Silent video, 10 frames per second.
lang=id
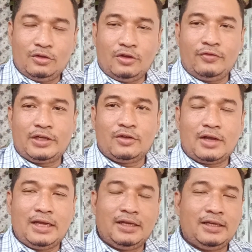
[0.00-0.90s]
Untuk video
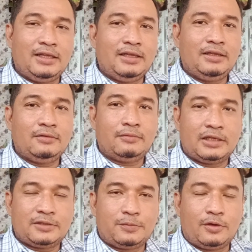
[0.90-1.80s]
kali ini
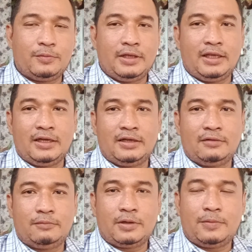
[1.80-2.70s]
Mas Bro ingin
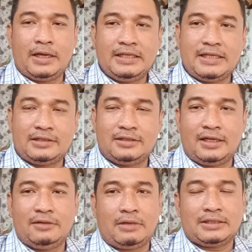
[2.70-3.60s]
berbagi
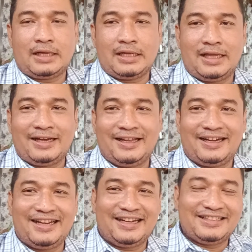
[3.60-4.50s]
saja Ini masalah yang
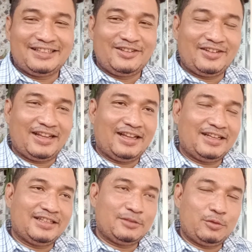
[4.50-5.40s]
ringan-ringan aja dulur ya
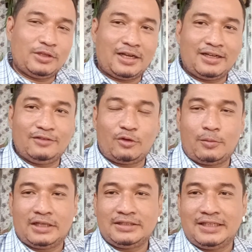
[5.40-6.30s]
Hanya seputar
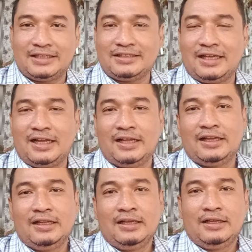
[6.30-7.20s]
informasi saja
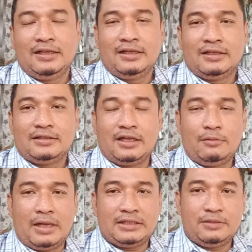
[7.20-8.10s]

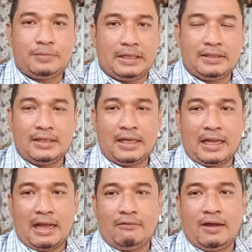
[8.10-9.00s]
jadi masih banyak
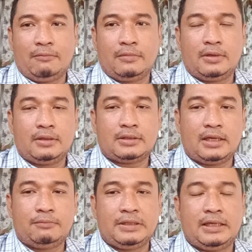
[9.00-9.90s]
yang awam
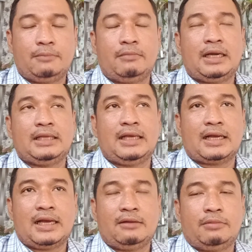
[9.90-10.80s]
dan
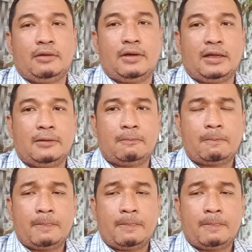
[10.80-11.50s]
menanyakan bahwa